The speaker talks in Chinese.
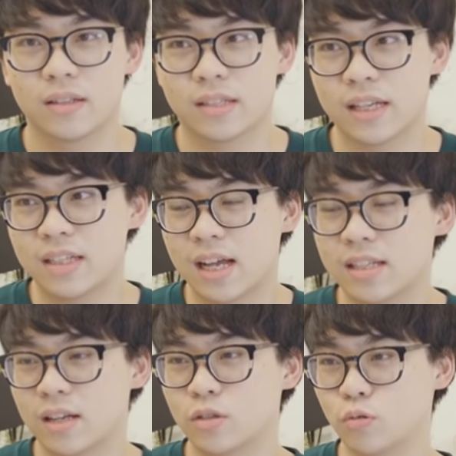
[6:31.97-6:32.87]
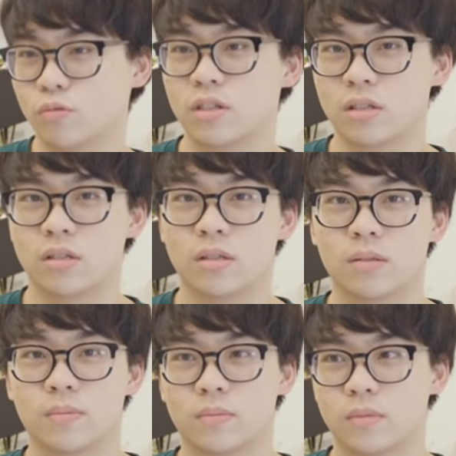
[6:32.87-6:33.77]
再加上主食，
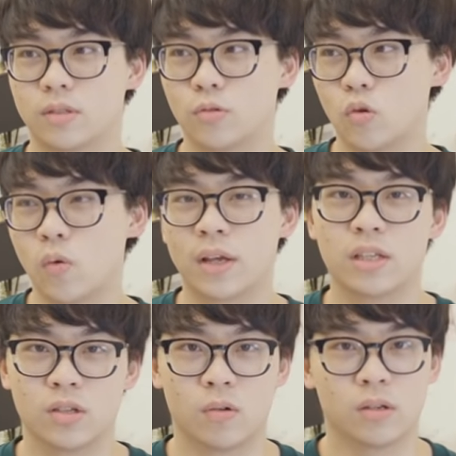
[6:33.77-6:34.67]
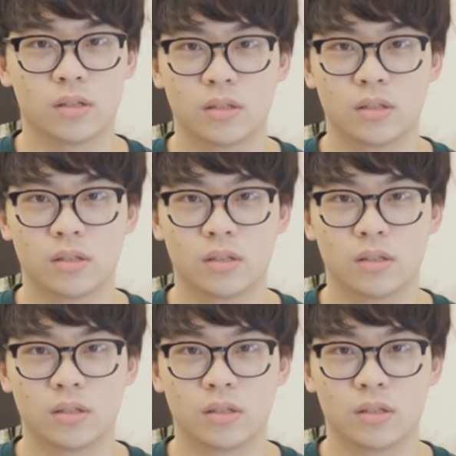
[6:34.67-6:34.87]
就过完一周了。